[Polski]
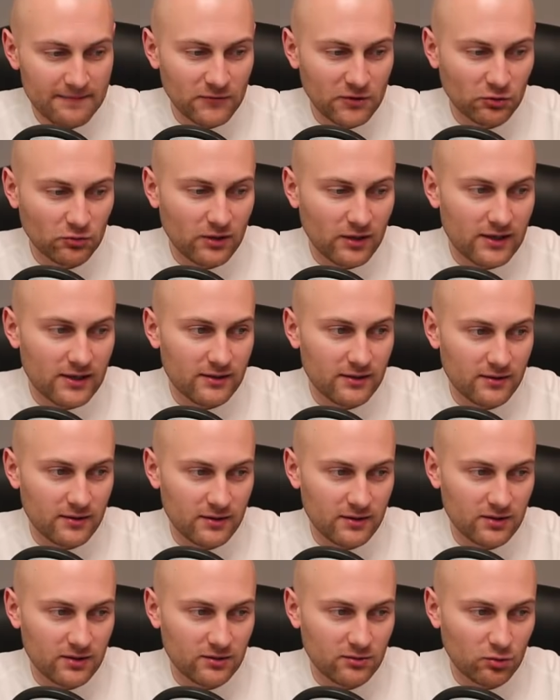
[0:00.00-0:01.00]
No tutaj,
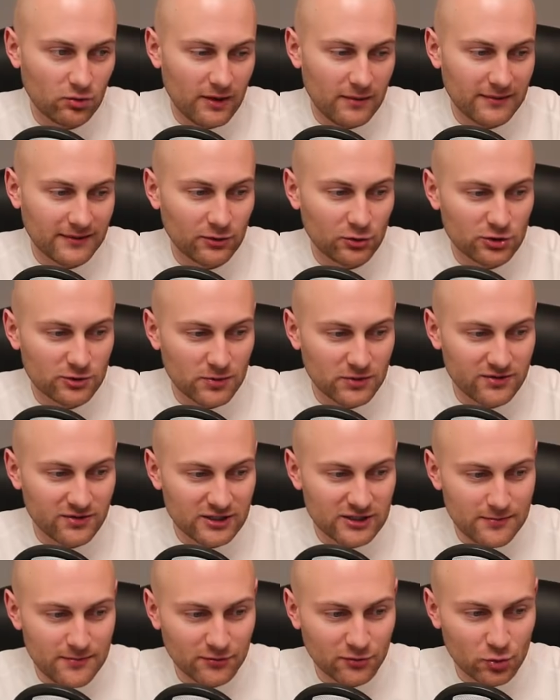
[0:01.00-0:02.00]
y, tutaj Mateusz
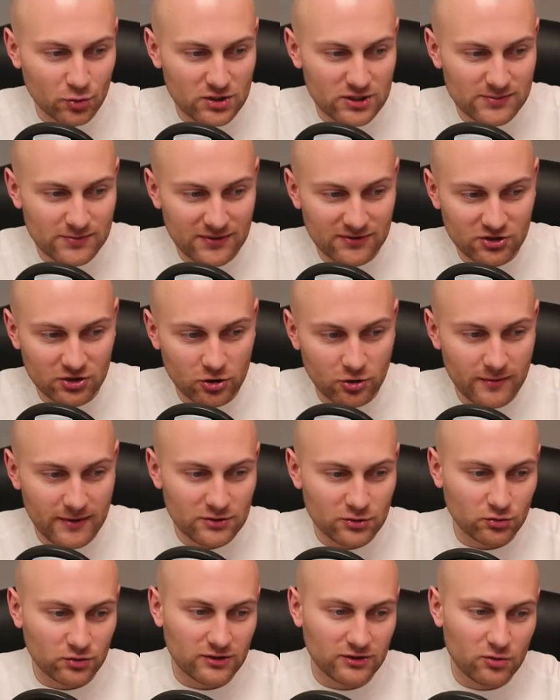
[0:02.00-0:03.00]
spodziewa się powtórki z pierwszego
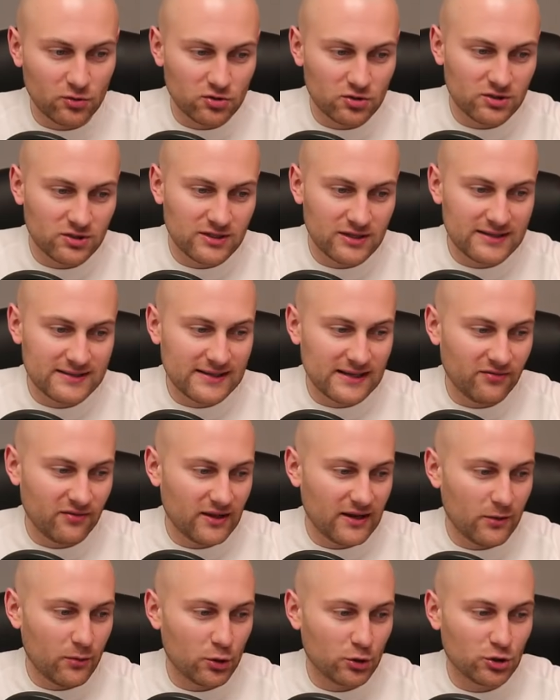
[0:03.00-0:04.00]
meczu tych drużyn, gdzie Leicester
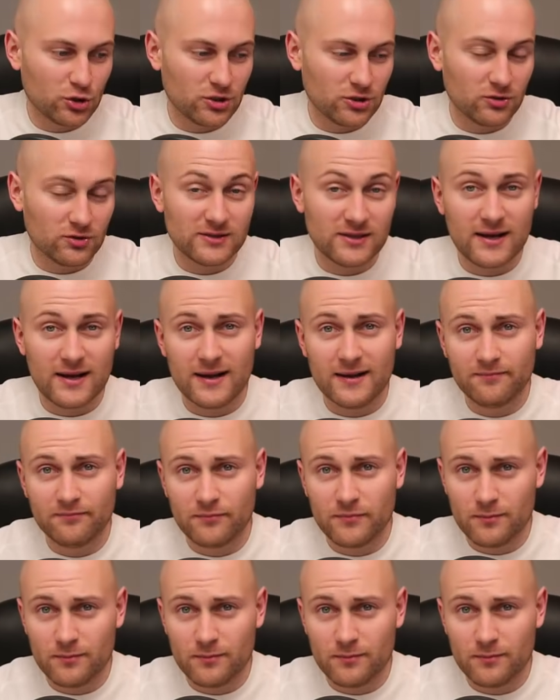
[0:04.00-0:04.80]
wygrało 3 do 0